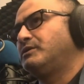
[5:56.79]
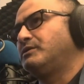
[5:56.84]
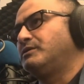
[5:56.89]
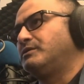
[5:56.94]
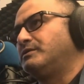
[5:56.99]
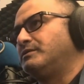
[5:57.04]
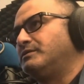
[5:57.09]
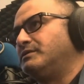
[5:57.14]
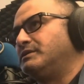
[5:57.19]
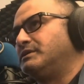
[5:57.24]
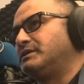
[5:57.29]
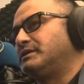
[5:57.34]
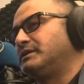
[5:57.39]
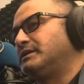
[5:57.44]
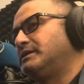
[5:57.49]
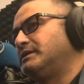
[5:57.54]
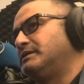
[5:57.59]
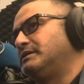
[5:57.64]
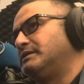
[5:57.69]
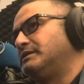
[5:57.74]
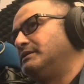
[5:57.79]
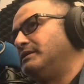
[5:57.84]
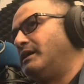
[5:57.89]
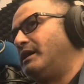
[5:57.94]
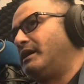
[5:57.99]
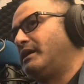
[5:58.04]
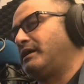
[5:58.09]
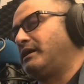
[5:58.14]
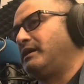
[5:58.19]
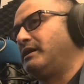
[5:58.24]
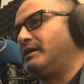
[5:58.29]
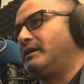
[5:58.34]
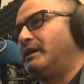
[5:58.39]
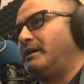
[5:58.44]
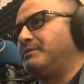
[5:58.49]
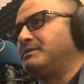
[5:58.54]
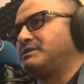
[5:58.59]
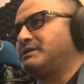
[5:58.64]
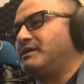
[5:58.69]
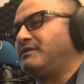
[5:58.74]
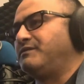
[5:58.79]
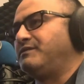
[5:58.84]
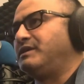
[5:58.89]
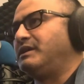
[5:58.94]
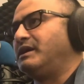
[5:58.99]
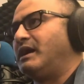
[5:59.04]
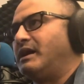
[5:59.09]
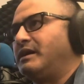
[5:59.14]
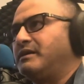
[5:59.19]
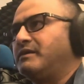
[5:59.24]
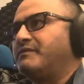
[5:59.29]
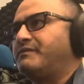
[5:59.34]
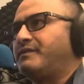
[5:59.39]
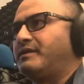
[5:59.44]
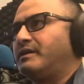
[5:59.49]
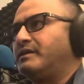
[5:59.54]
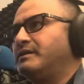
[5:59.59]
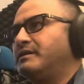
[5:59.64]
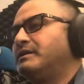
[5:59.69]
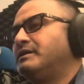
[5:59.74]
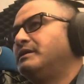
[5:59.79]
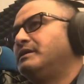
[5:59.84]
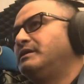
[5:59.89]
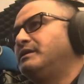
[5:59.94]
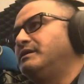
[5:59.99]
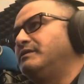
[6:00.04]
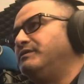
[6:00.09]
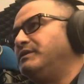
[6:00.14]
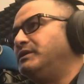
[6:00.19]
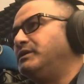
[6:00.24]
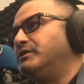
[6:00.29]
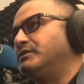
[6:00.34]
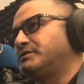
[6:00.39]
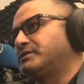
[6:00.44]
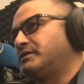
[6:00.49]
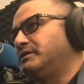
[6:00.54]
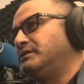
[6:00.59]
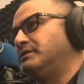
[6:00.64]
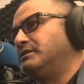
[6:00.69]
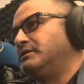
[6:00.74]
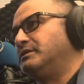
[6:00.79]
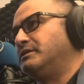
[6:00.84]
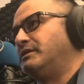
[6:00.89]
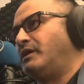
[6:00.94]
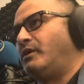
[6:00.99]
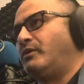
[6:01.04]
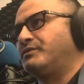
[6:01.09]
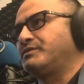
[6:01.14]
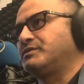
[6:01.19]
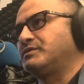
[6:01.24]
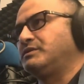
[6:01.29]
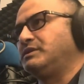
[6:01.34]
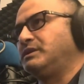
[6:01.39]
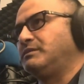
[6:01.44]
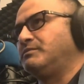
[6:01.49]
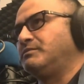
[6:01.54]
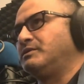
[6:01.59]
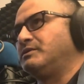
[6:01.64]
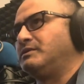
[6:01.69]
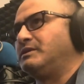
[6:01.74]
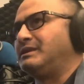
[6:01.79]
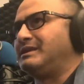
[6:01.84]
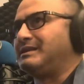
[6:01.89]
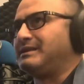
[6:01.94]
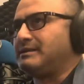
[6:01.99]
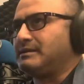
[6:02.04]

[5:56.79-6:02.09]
Und nachher habe ich dann wieder angefangen, Videos äh, aufzunehmen. Und